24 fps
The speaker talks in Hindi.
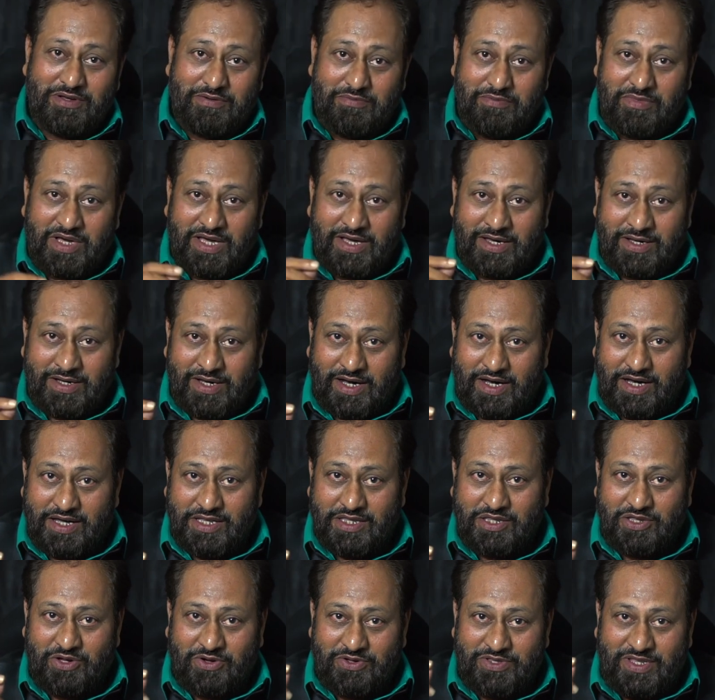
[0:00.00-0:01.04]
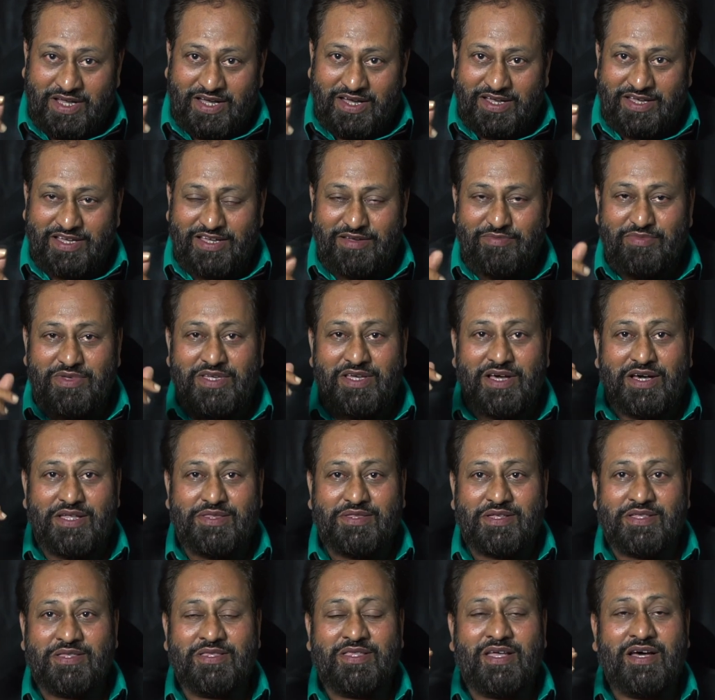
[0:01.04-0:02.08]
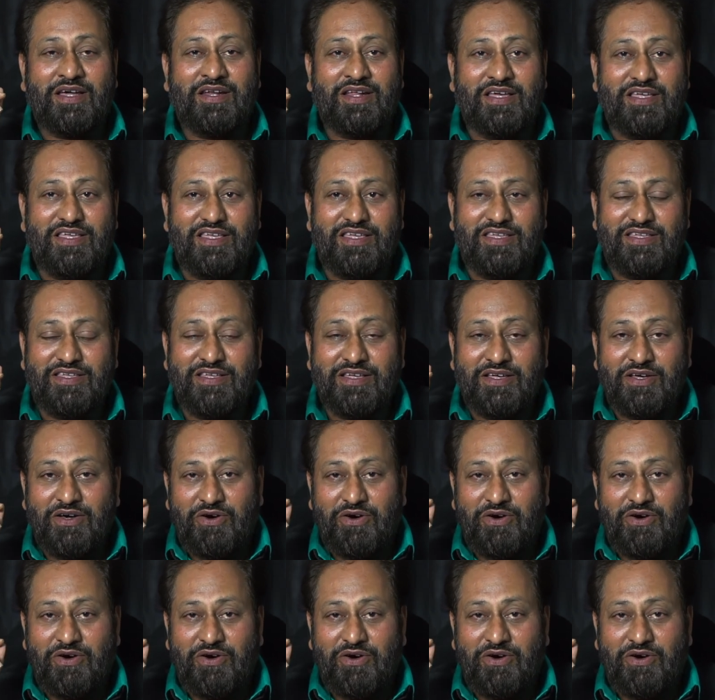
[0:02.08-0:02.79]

महंगा सौदा है मियाँ सस्ता नहीं